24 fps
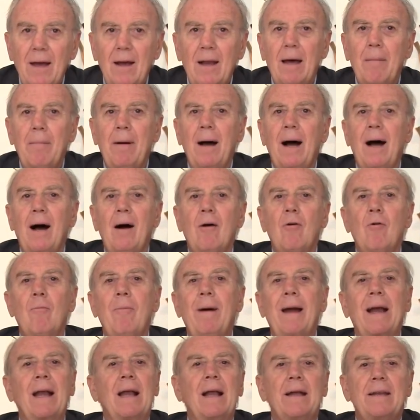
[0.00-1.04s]
là-bas au
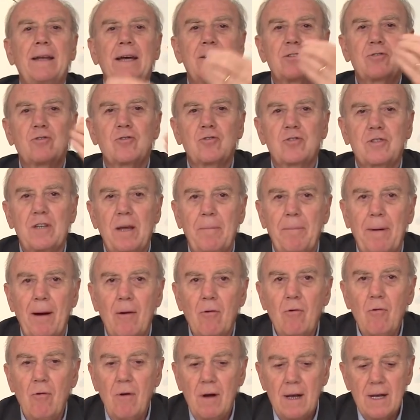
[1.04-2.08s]
Bangladesh ou je ne sais pas
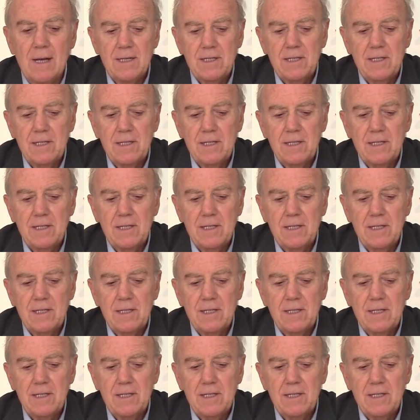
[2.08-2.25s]
où,